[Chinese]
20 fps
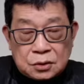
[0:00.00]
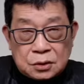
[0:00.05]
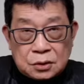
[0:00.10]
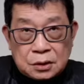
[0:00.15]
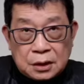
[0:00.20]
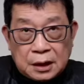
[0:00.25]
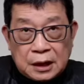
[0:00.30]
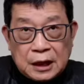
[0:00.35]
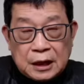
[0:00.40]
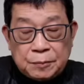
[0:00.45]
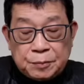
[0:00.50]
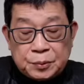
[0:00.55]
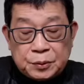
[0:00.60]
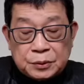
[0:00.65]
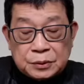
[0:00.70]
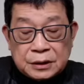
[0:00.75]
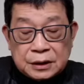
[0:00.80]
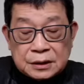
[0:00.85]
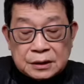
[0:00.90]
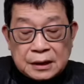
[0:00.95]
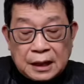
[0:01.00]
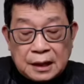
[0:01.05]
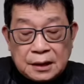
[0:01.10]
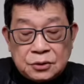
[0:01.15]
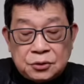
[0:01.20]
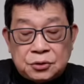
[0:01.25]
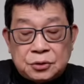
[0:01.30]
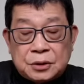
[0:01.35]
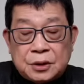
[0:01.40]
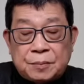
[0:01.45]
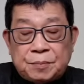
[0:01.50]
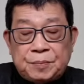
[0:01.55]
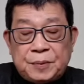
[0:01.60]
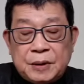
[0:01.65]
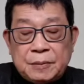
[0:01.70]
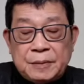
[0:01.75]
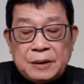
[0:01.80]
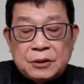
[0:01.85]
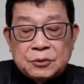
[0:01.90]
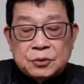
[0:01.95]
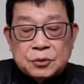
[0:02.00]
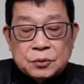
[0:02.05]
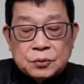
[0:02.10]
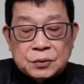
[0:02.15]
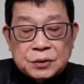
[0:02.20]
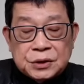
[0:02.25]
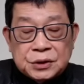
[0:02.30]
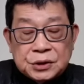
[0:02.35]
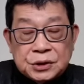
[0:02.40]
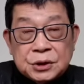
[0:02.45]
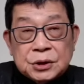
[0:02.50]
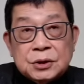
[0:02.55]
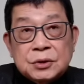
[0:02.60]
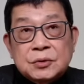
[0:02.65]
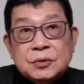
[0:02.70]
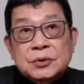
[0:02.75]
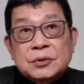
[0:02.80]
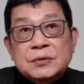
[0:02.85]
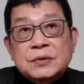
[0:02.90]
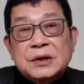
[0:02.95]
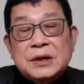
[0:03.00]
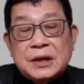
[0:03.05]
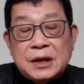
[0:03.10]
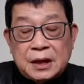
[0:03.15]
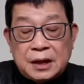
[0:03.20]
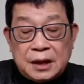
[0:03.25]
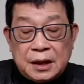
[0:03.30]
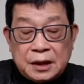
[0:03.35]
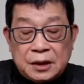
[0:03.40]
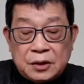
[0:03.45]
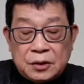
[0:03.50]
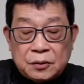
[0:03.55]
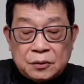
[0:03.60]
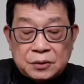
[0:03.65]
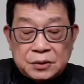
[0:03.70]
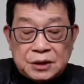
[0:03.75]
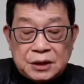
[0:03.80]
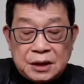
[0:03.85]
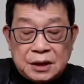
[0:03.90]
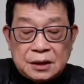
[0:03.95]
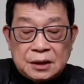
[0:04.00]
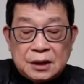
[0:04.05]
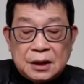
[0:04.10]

特朗普的当选并没有阻止自由主义能量的涌现，